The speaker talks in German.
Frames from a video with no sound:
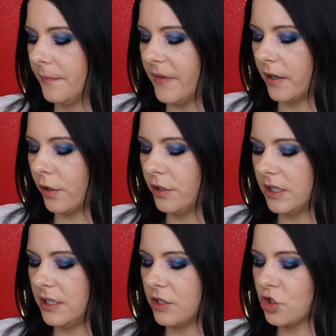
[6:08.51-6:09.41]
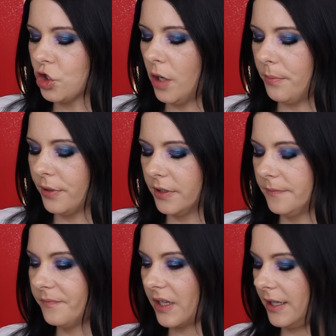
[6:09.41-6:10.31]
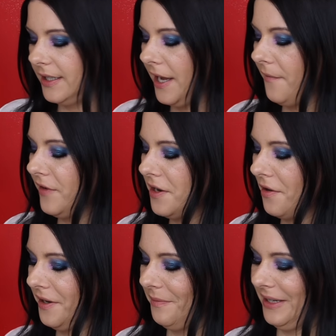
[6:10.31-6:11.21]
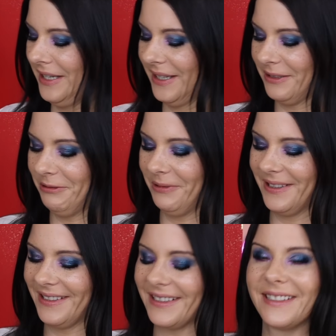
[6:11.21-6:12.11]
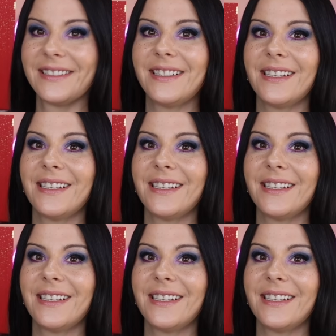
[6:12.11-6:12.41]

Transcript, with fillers: Da könnt ihr den shoppen. Hier haben wir noch eine Miniatur drin.